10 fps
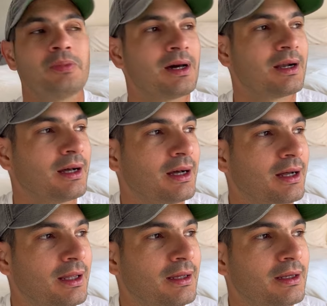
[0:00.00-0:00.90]

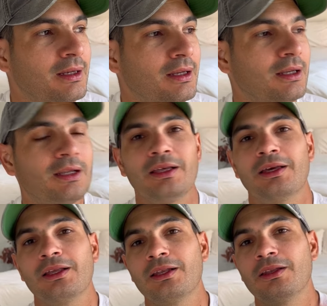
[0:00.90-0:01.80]
para el,
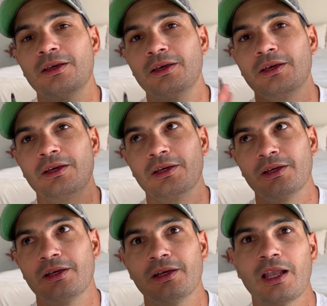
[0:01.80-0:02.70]
eh,
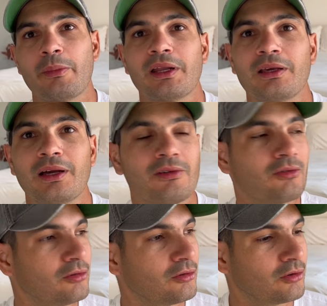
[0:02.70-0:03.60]

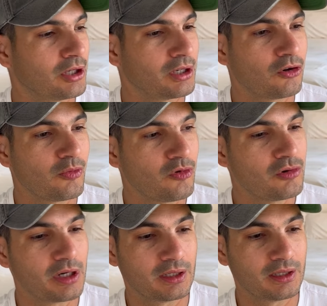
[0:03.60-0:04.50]
americano eh,
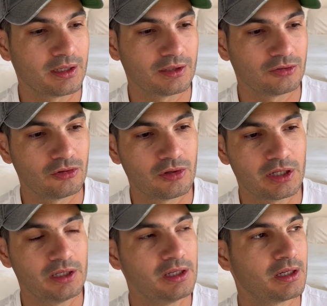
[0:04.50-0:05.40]
común, el que nació
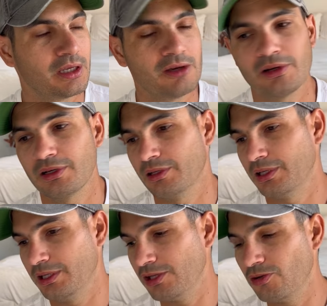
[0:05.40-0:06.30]
aquí, el que lleva
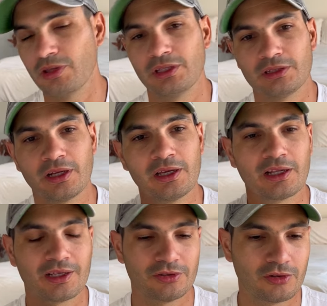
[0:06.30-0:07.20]
eh, hijo de tres
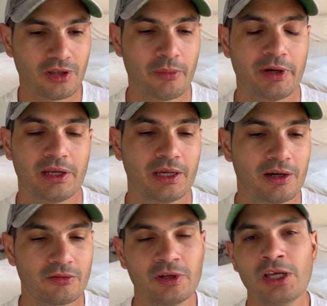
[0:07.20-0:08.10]
generaciones de
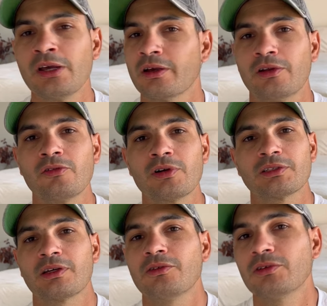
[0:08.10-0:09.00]
americanos, que nunca ha
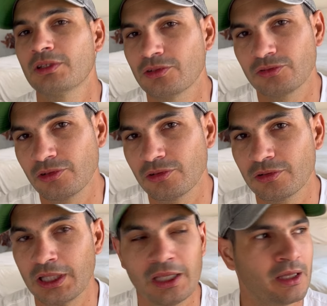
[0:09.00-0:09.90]
salido de Estados
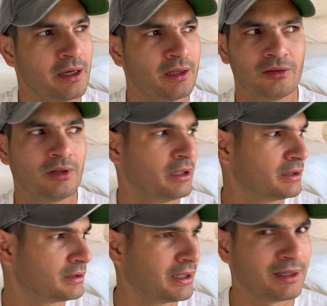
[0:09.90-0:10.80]
Unidos, esto
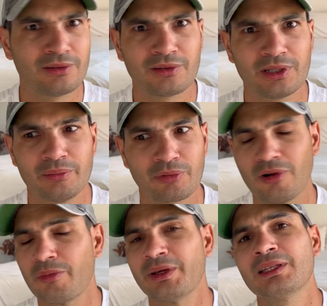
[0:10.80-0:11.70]
es algo que
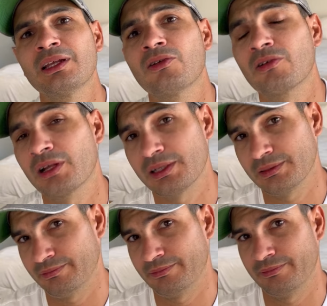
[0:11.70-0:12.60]
probablemente ni lo crean.